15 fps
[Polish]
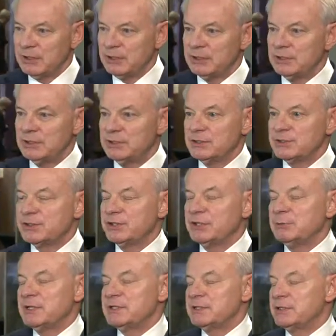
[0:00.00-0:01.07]
ale jeszcze
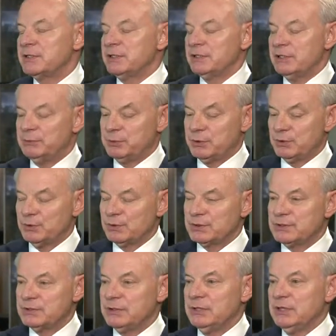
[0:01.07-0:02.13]
nie ma seryjnej
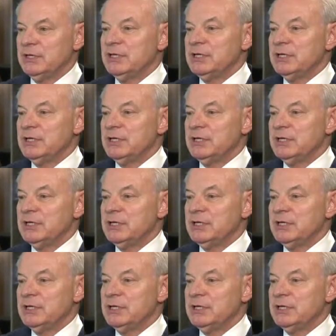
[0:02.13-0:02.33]
produkcji,